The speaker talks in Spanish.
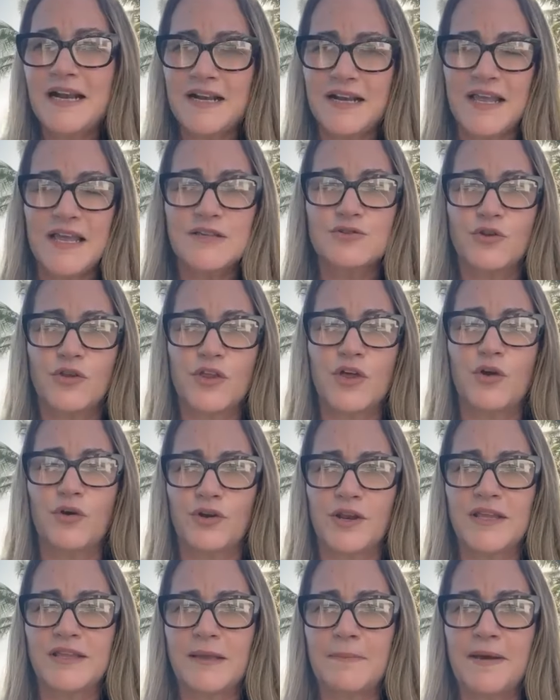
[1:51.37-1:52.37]
el riesgo de
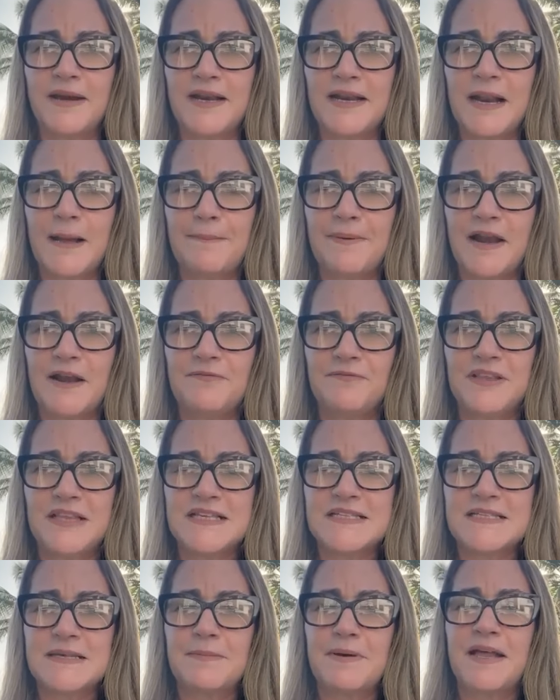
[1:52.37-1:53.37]
corrientes marinas para el fin
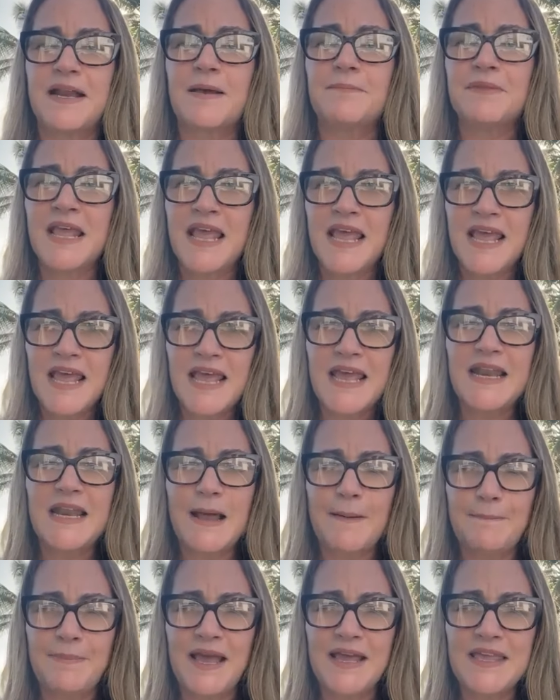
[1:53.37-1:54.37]
de semana en
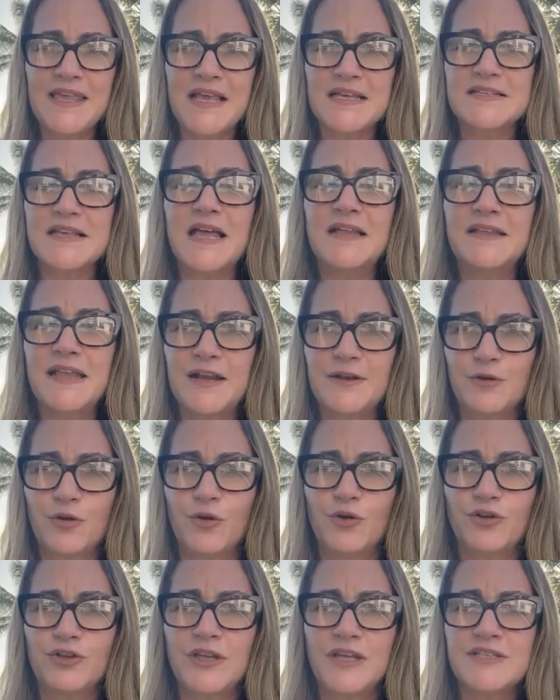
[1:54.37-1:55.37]
las playas del
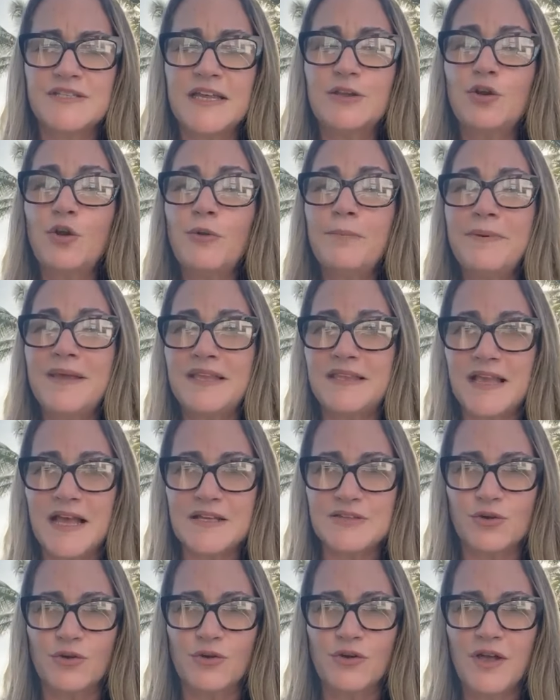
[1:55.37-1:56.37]
norte. Echándole un
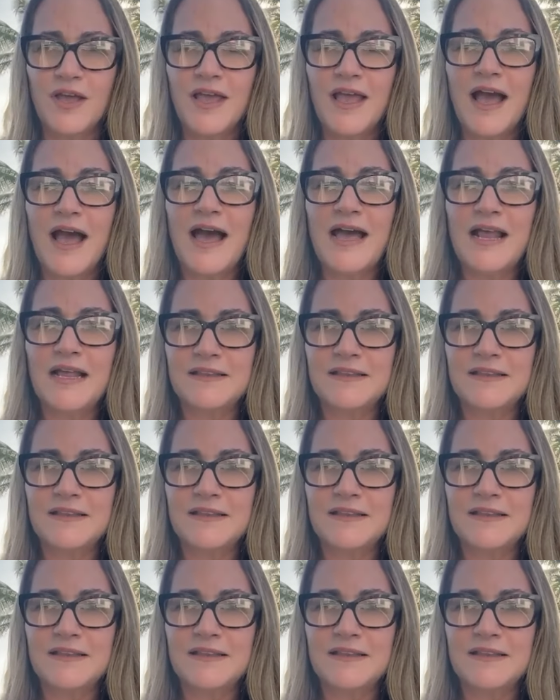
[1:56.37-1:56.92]
vistazo al